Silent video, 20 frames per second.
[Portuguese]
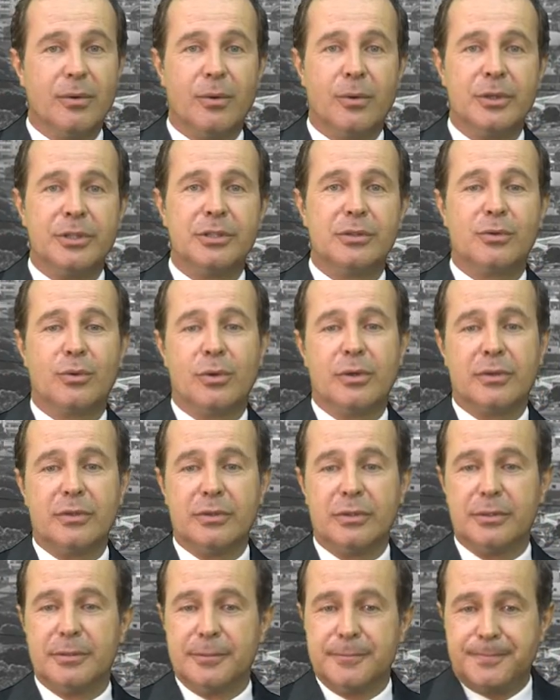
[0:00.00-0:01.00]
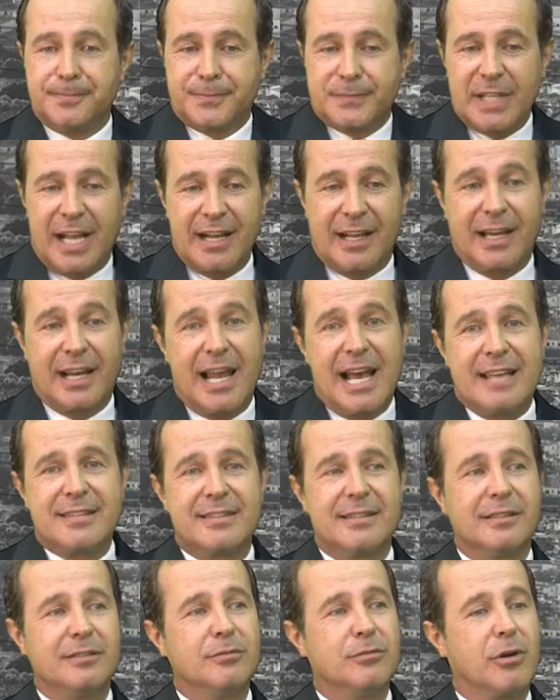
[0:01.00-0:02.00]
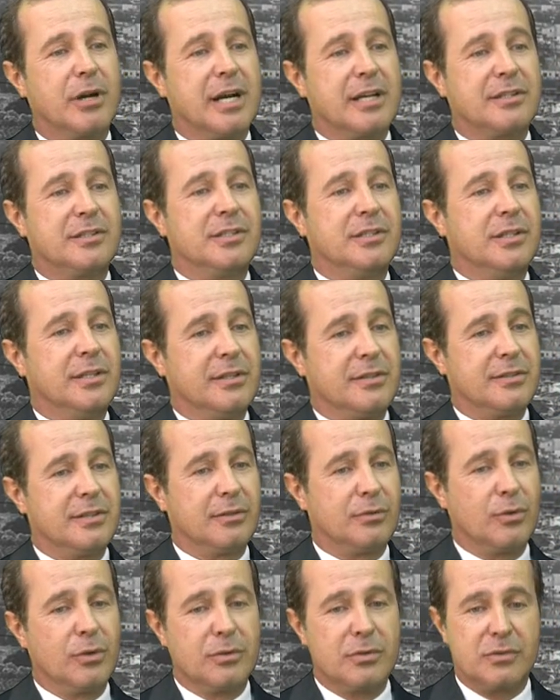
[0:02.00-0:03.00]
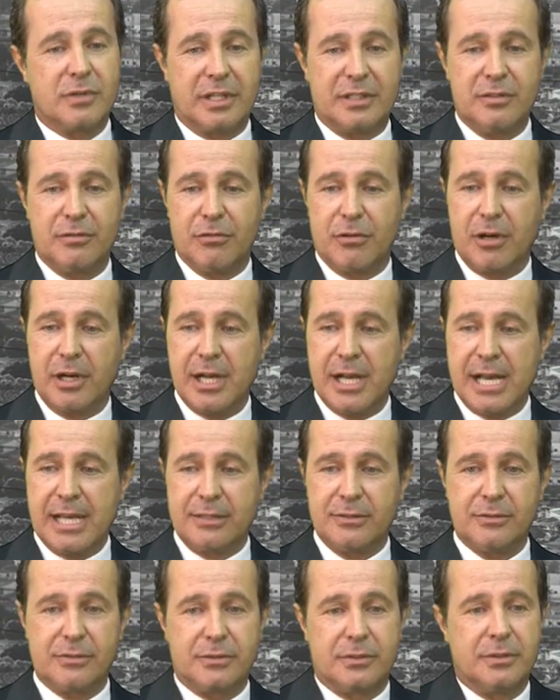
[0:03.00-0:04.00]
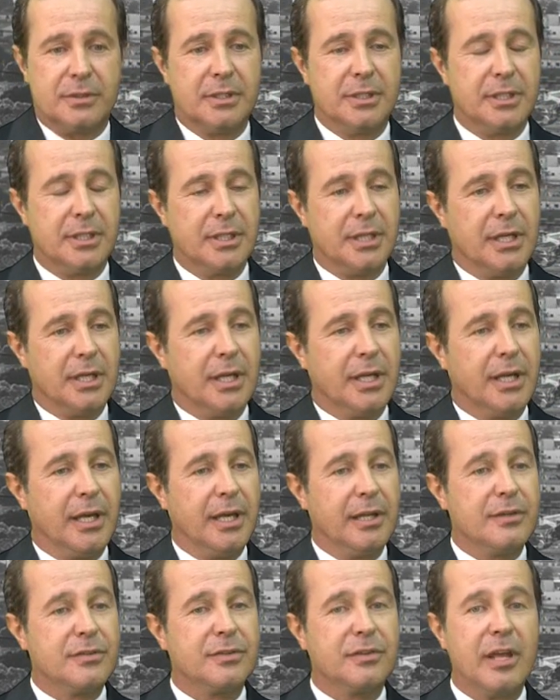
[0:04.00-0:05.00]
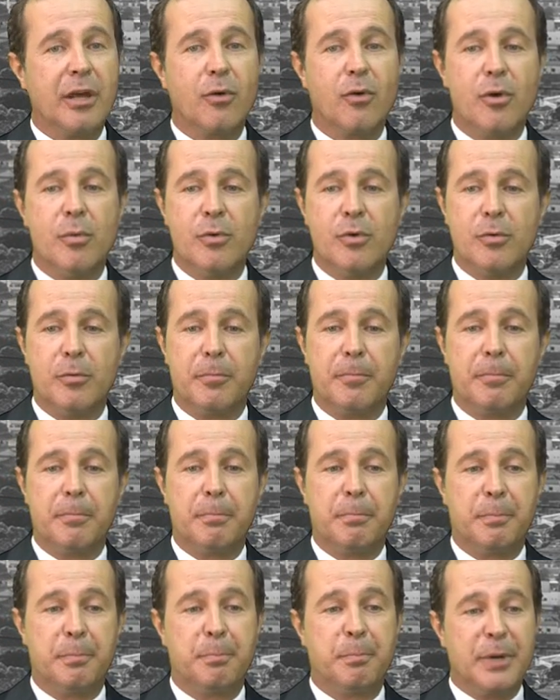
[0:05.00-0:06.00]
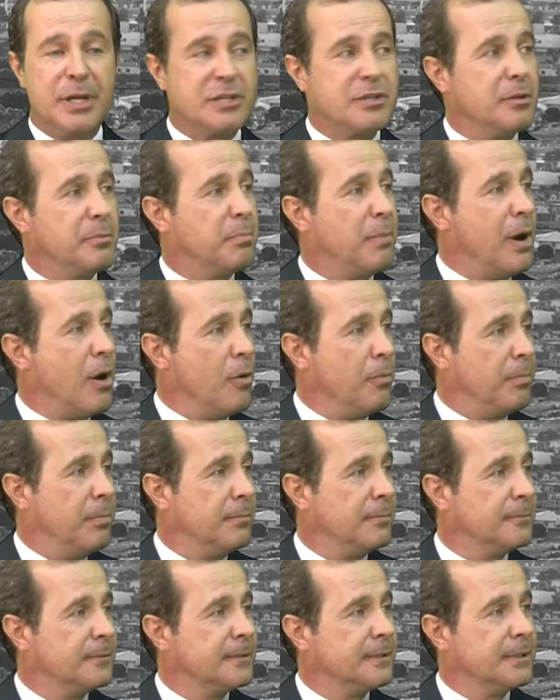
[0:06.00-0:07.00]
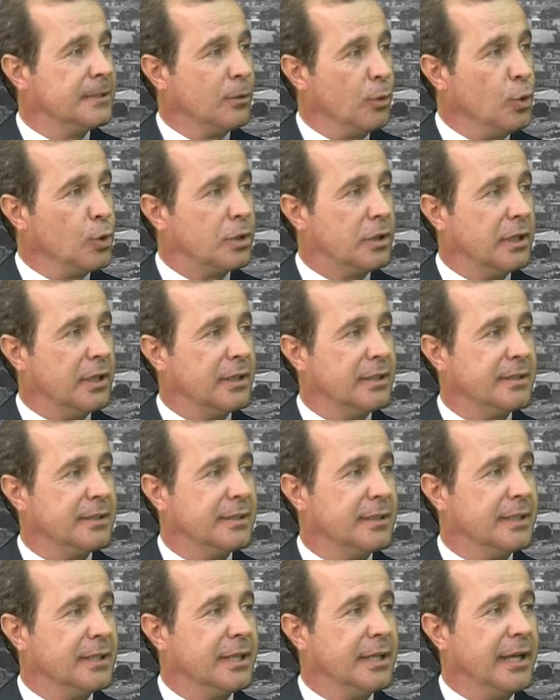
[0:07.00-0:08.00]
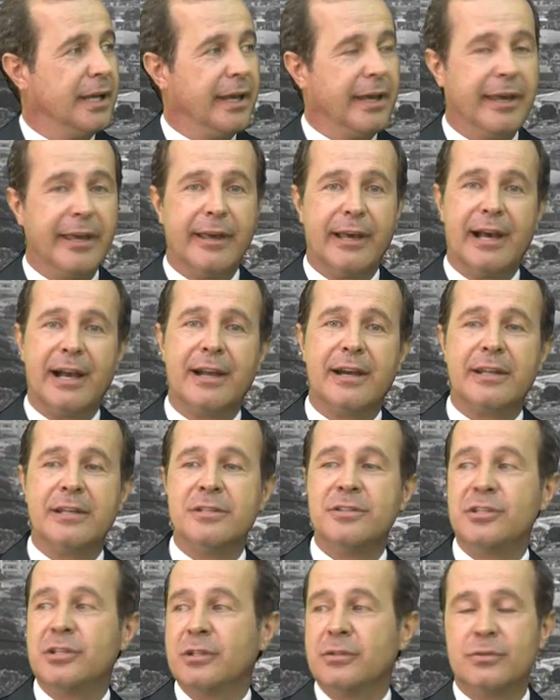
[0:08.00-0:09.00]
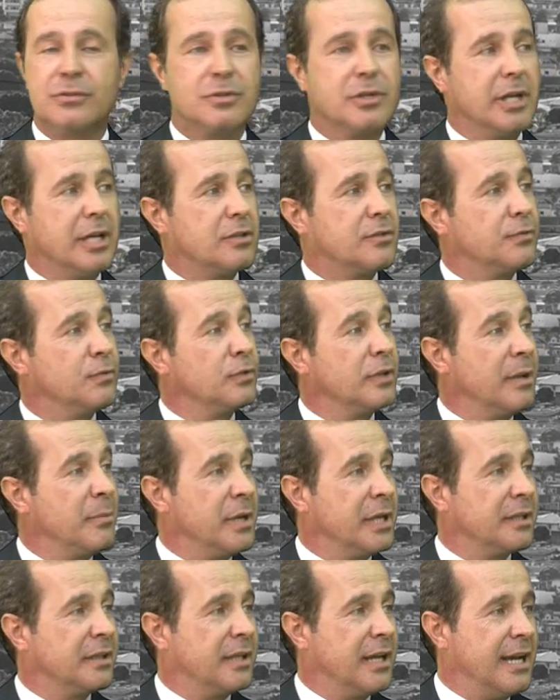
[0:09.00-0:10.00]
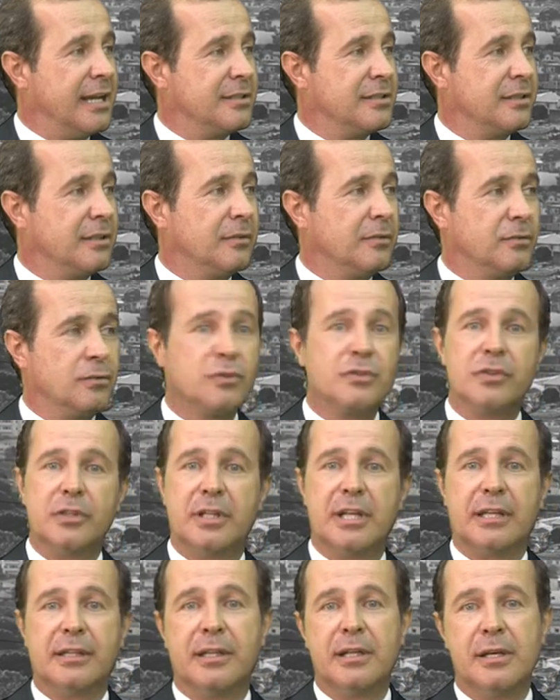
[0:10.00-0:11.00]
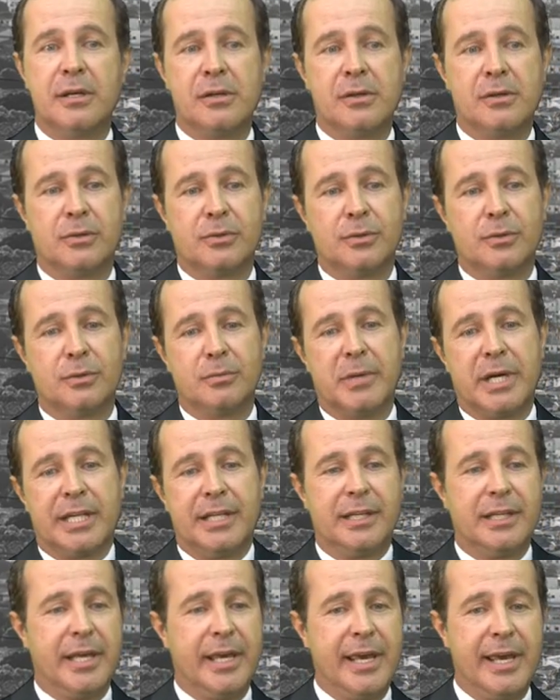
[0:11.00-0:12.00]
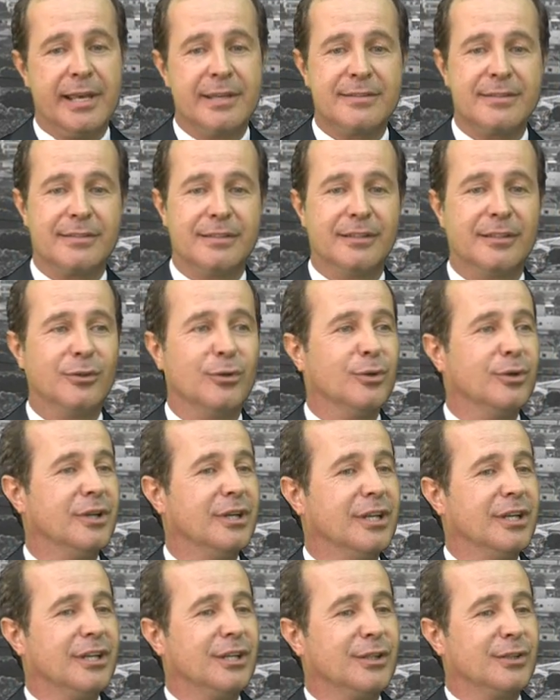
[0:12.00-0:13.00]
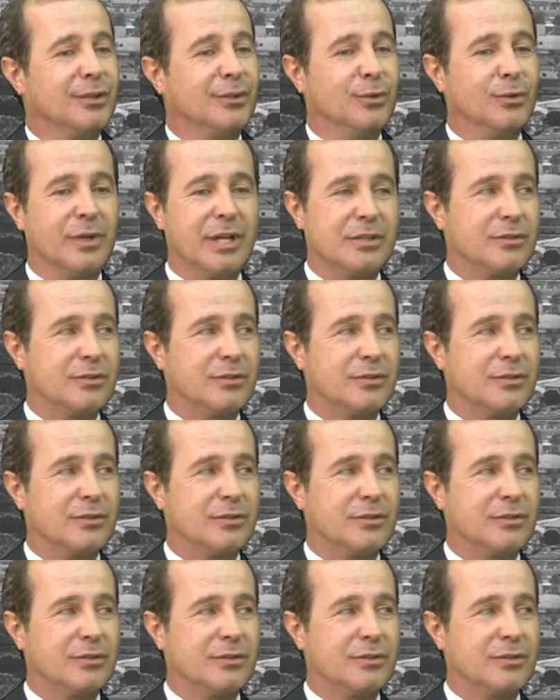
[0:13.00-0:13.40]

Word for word: onde toda a classe advocatícia, todos os advogados, eles têm como principal luta é a garantia dos direitos fundamentais do cidadão, do marilhense, do, me conta